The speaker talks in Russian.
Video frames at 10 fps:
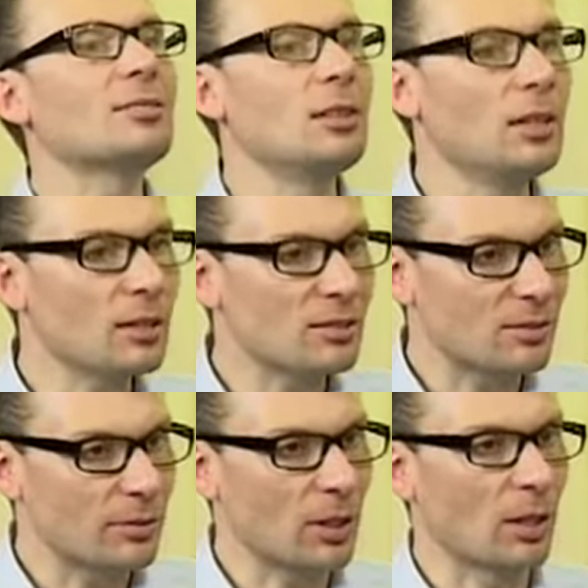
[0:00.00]
плохом
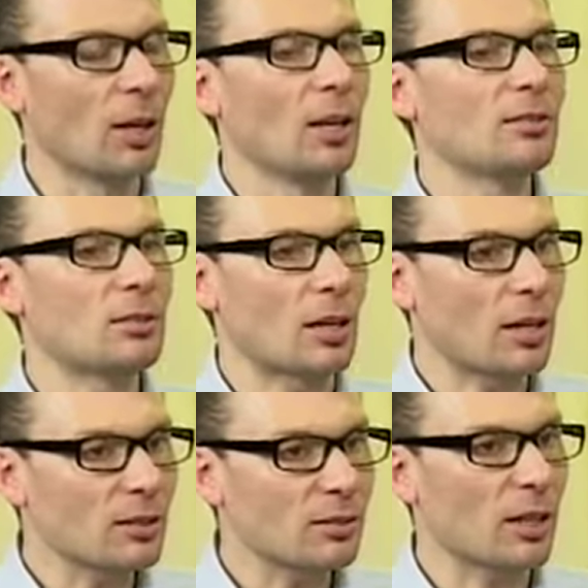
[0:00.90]
следствие,
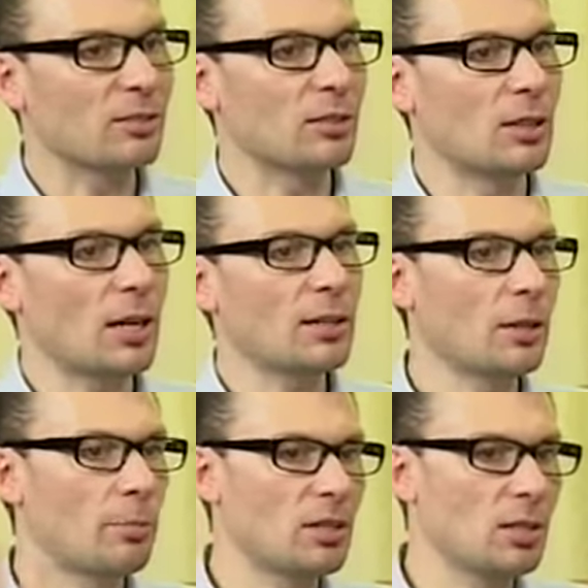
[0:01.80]
настроении. стресс оседает угу.
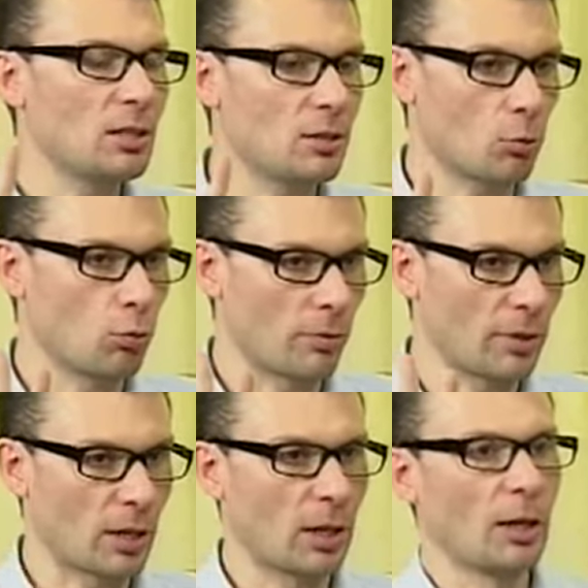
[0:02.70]
на пяти этих
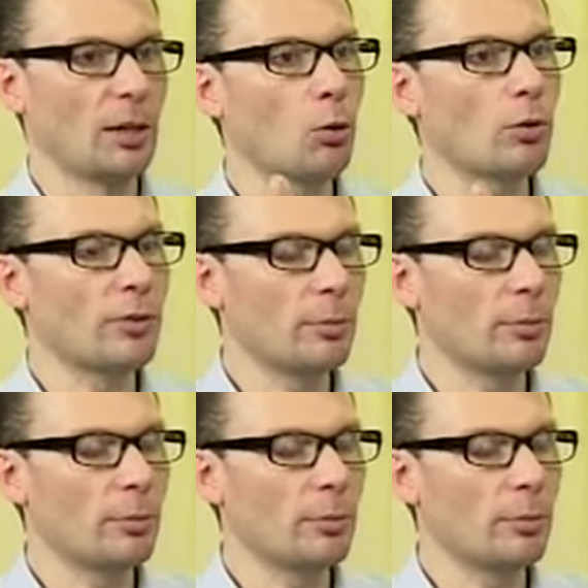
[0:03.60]
уровнях. На уровне